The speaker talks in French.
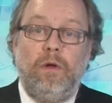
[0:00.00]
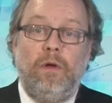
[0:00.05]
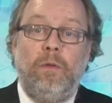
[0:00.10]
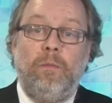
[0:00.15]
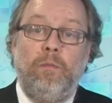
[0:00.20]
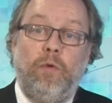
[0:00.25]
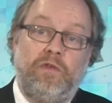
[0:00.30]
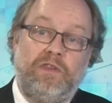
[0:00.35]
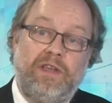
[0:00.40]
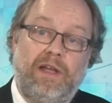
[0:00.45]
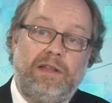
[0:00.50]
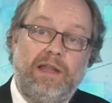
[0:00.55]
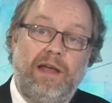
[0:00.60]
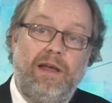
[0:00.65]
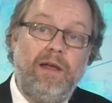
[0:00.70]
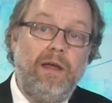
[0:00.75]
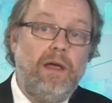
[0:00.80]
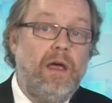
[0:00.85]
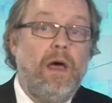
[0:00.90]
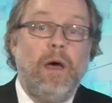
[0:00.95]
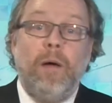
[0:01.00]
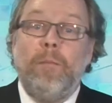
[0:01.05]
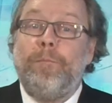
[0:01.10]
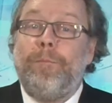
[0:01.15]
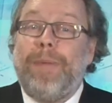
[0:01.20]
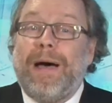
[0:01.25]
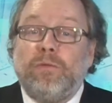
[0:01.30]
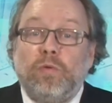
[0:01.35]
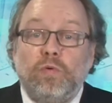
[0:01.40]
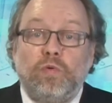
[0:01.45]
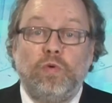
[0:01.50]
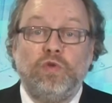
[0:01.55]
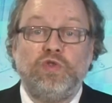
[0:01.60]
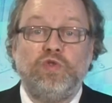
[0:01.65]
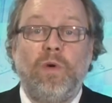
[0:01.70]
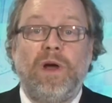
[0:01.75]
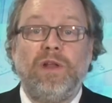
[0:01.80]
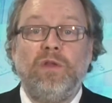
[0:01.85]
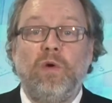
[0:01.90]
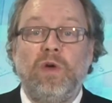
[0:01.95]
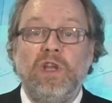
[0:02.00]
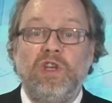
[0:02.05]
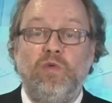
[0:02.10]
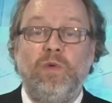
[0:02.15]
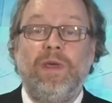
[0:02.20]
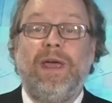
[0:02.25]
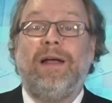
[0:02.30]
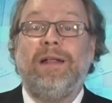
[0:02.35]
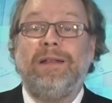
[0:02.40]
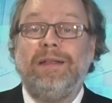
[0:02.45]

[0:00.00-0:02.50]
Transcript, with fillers: Pour certains, pas d'autre choix de réduire